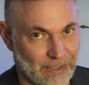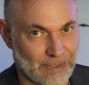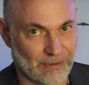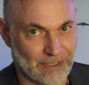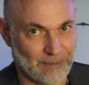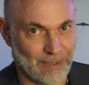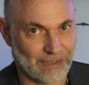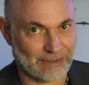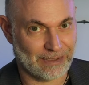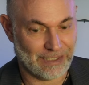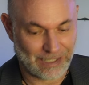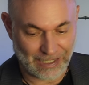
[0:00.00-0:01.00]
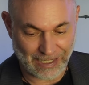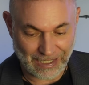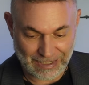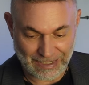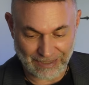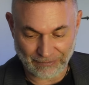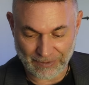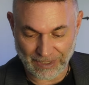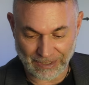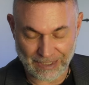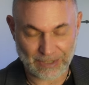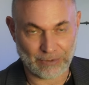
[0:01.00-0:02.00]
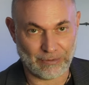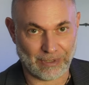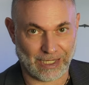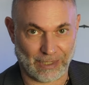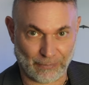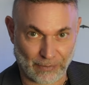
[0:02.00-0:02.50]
20 cm. Et si vous allez sur Air